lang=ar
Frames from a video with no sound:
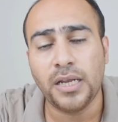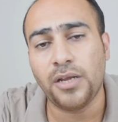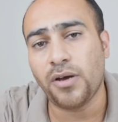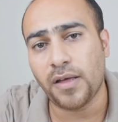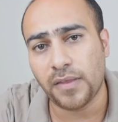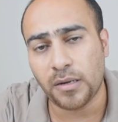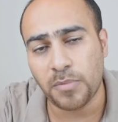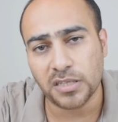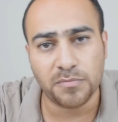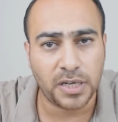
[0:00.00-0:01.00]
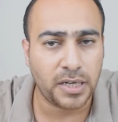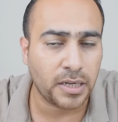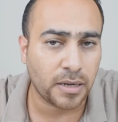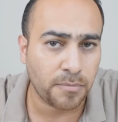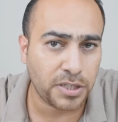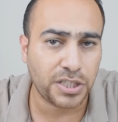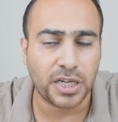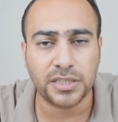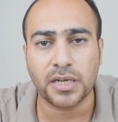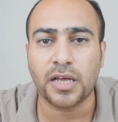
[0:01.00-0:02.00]
لانه هذه البصمه
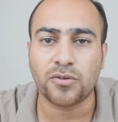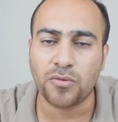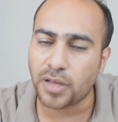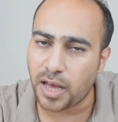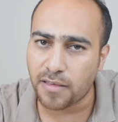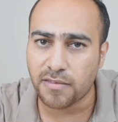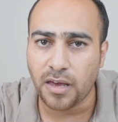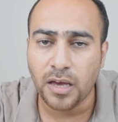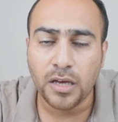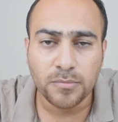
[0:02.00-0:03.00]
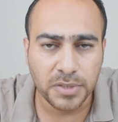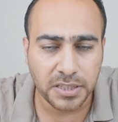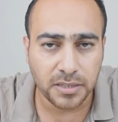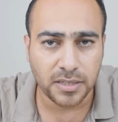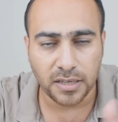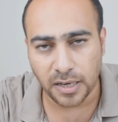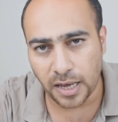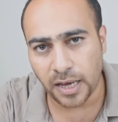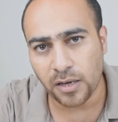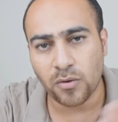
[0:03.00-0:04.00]
بالشاشه راح تكون خاصه بسلسله
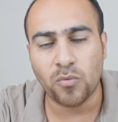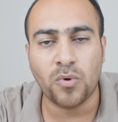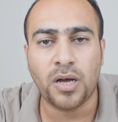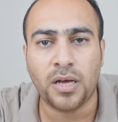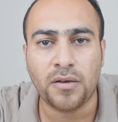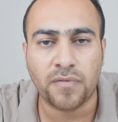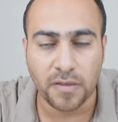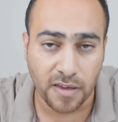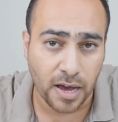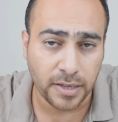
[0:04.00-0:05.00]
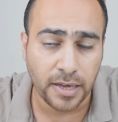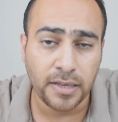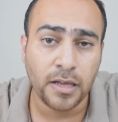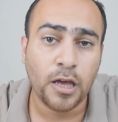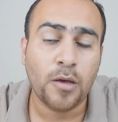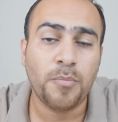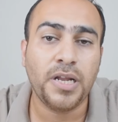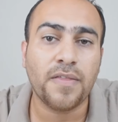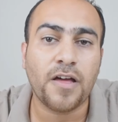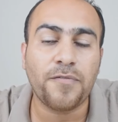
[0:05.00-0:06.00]
الاي وفصاعدا
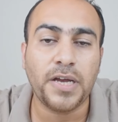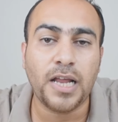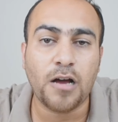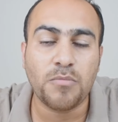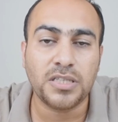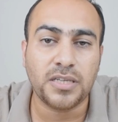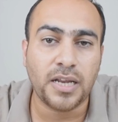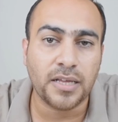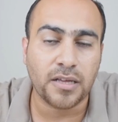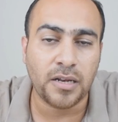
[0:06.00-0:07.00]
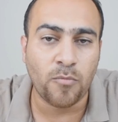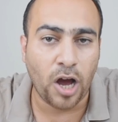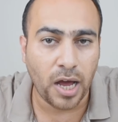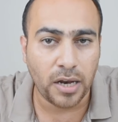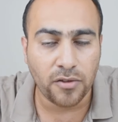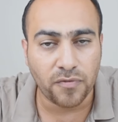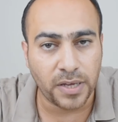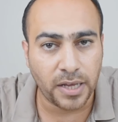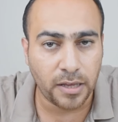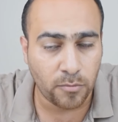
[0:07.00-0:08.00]
بالاضافه الى مساله المعالج
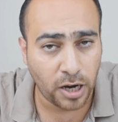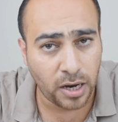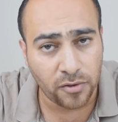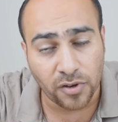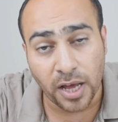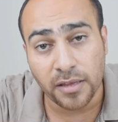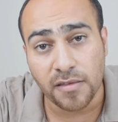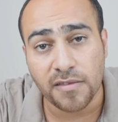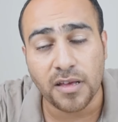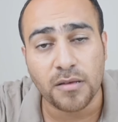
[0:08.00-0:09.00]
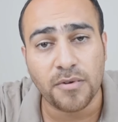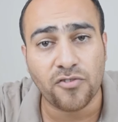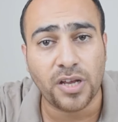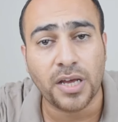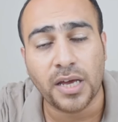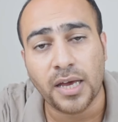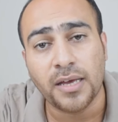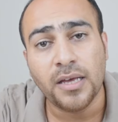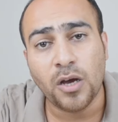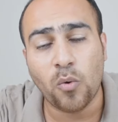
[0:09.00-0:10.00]
فهنا المعالج راح تستخدم الشركه
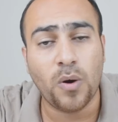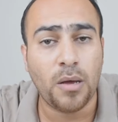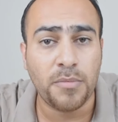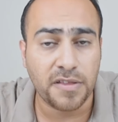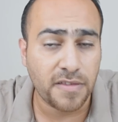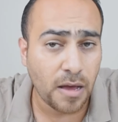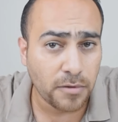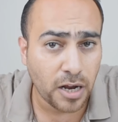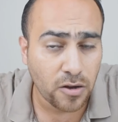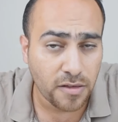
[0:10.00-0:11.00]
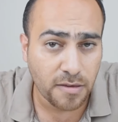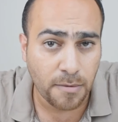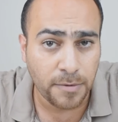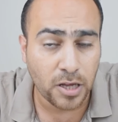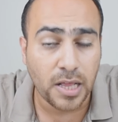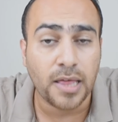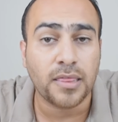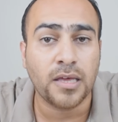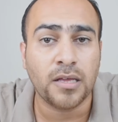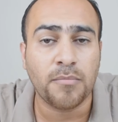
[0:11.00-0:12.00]
هو من سناب دراجون
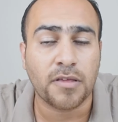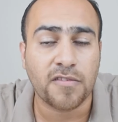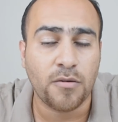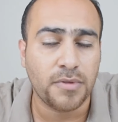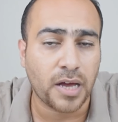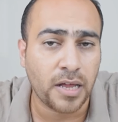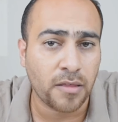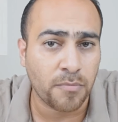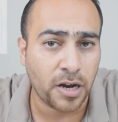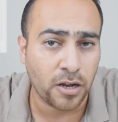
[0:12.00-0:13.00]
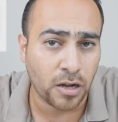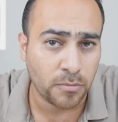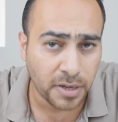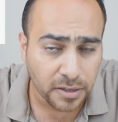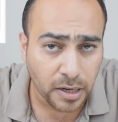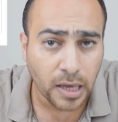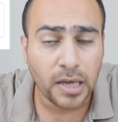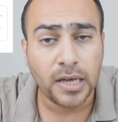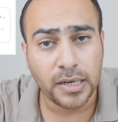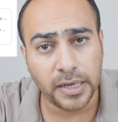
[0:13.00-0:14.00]
730 مصنوع من تقنيه 8 نانومتر
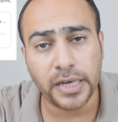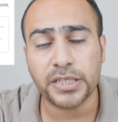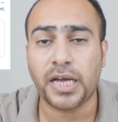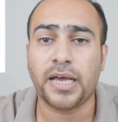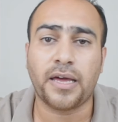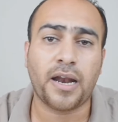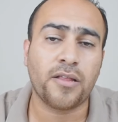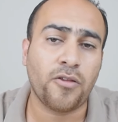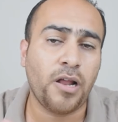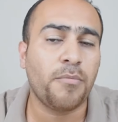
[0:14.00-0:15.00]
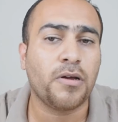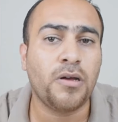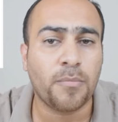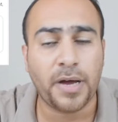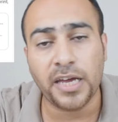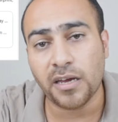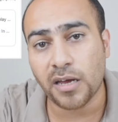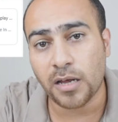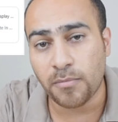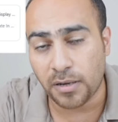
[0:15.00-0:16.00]
ليش على غرض ان الام 40
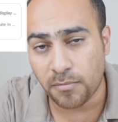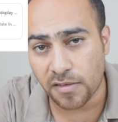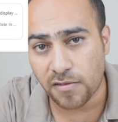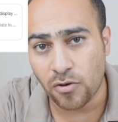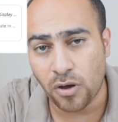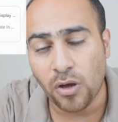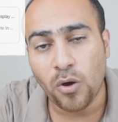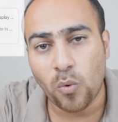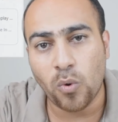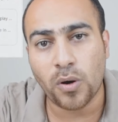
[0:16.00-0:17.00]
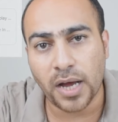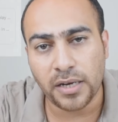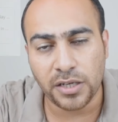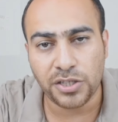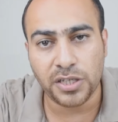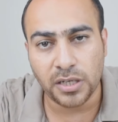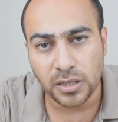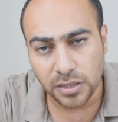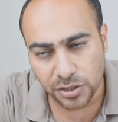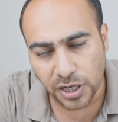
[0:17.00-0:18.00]
كان مصنوع وكان
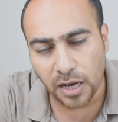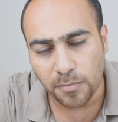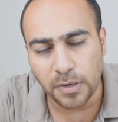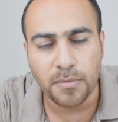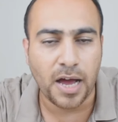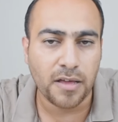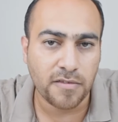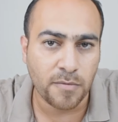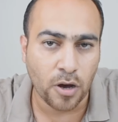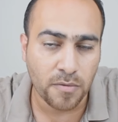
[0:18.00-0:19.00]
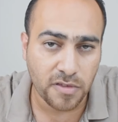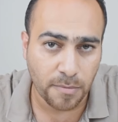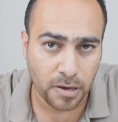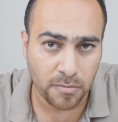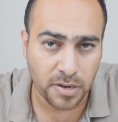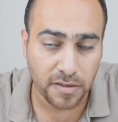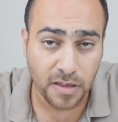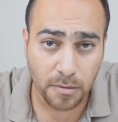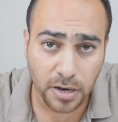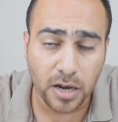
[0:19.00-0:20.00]
يجي جايب مع 675 من
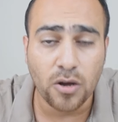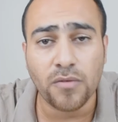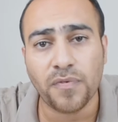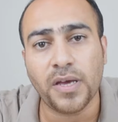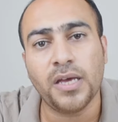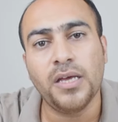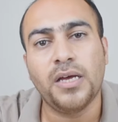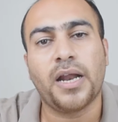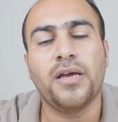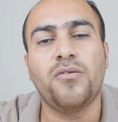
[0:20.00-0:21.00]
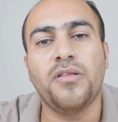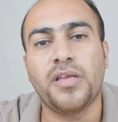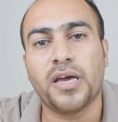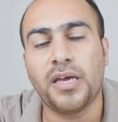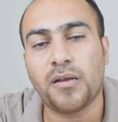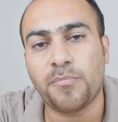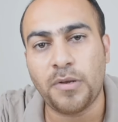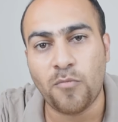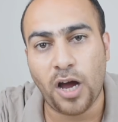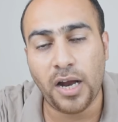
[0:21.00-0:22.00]
سناب دراجون فراح يكون التغيير
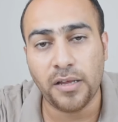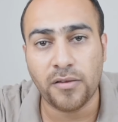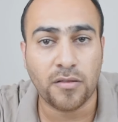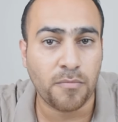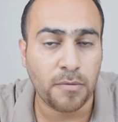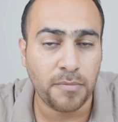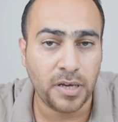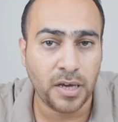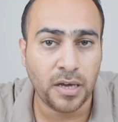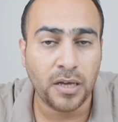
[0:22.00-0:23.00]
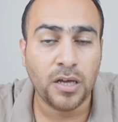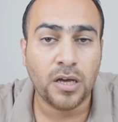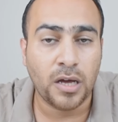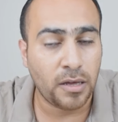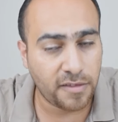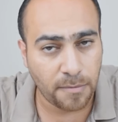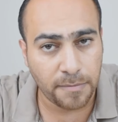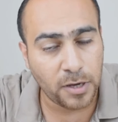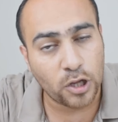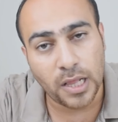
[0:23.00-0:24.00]
بالمعالج 800
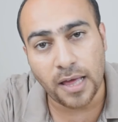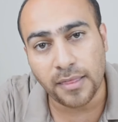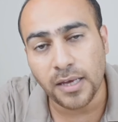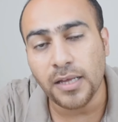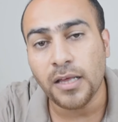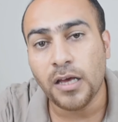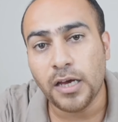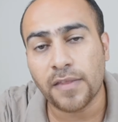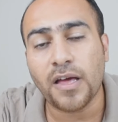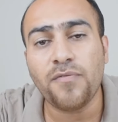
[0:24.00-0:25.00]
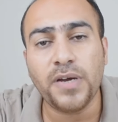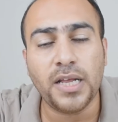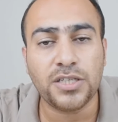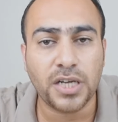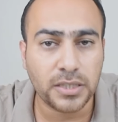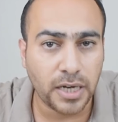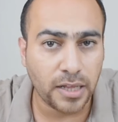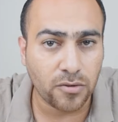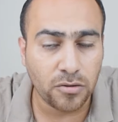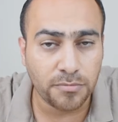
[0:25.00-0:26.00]
730 اضافه الى الشاشه
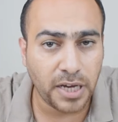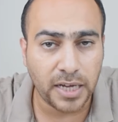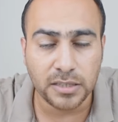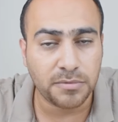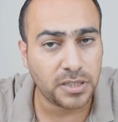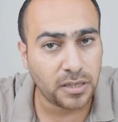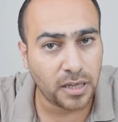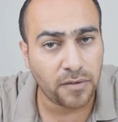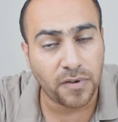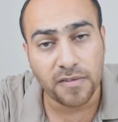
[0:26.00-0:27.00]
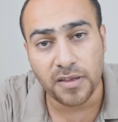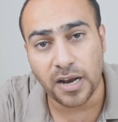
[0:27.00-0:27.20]
راح تكون بحجم 6.4